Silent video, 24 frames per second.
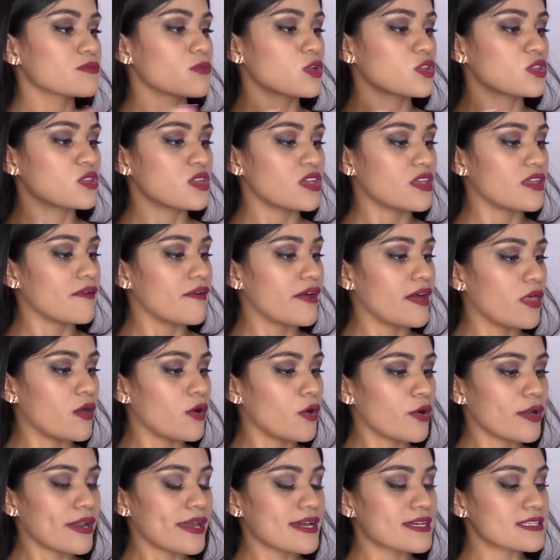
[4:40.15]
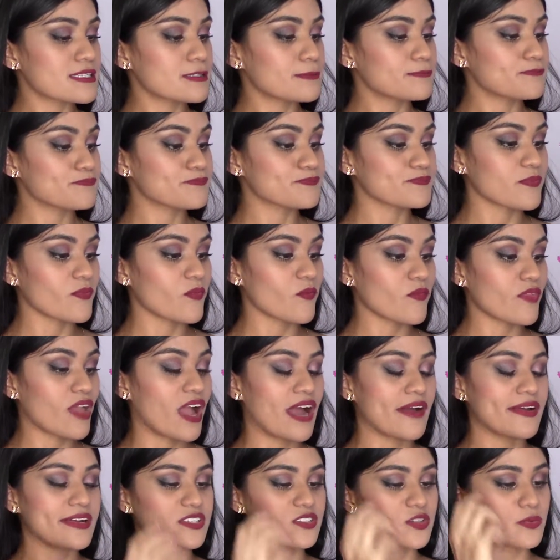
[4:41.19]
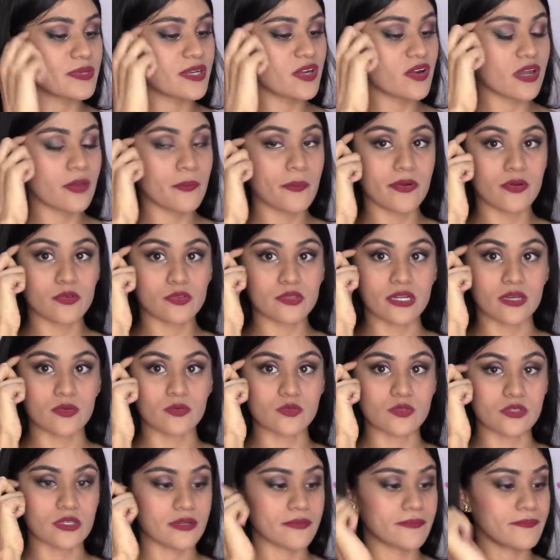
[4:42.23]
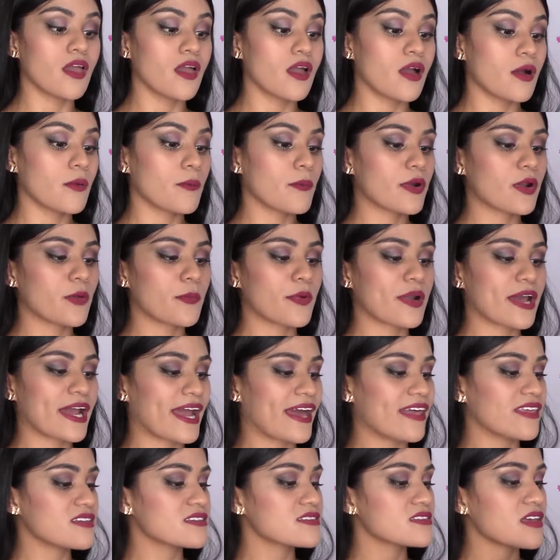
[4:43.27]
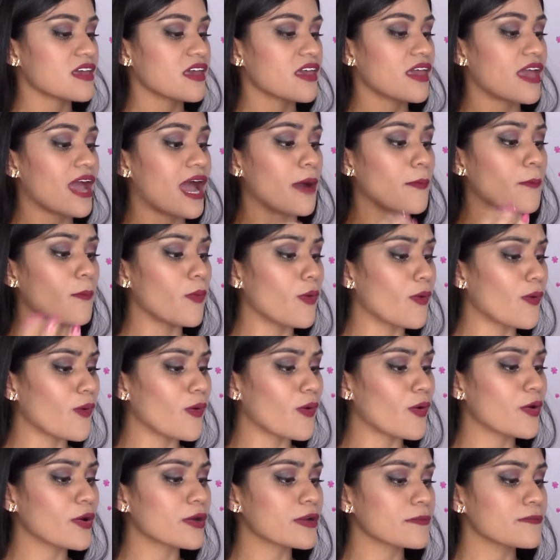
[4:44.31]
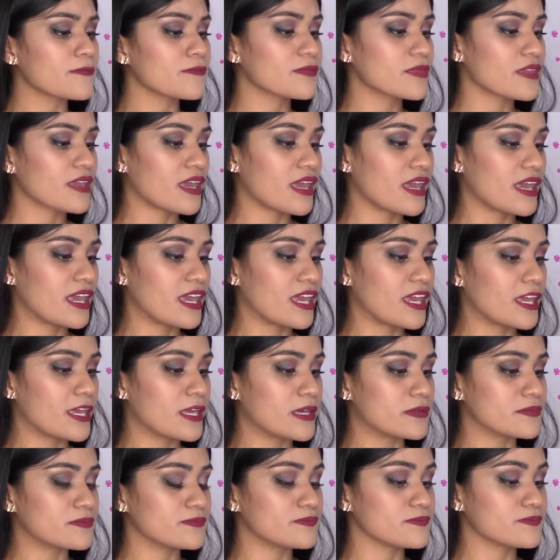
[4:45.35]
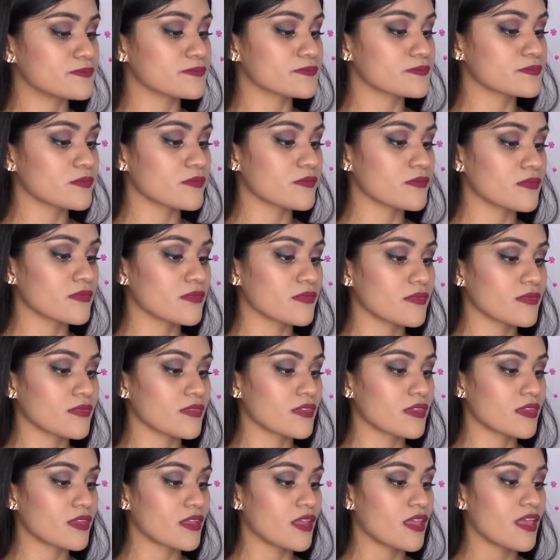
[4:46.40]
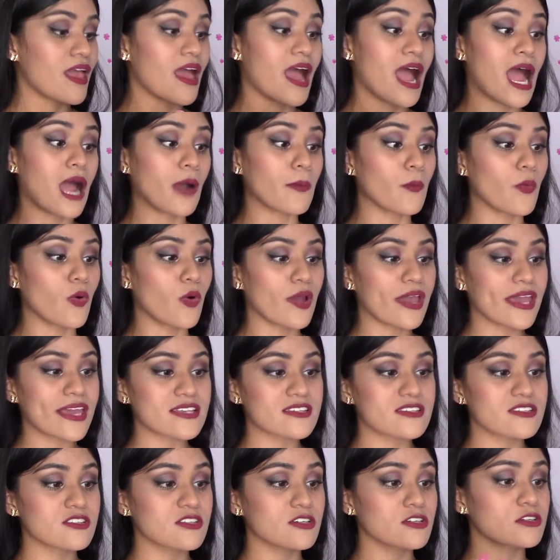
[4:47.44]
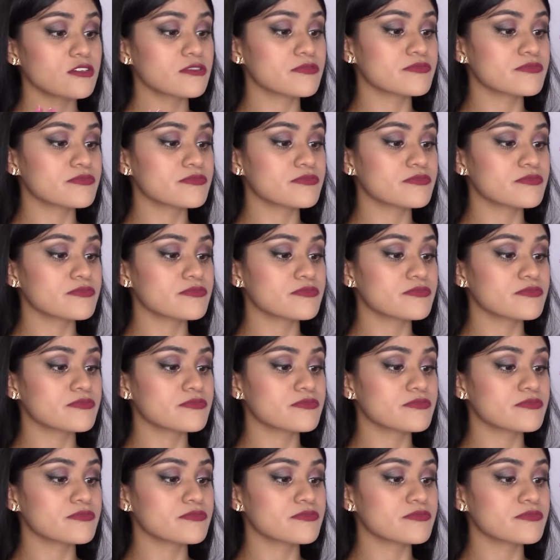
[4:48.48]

motivadoras. A ver, yo miro qué puedo traducir. Bueno, por acá dice amor, em, amo esto,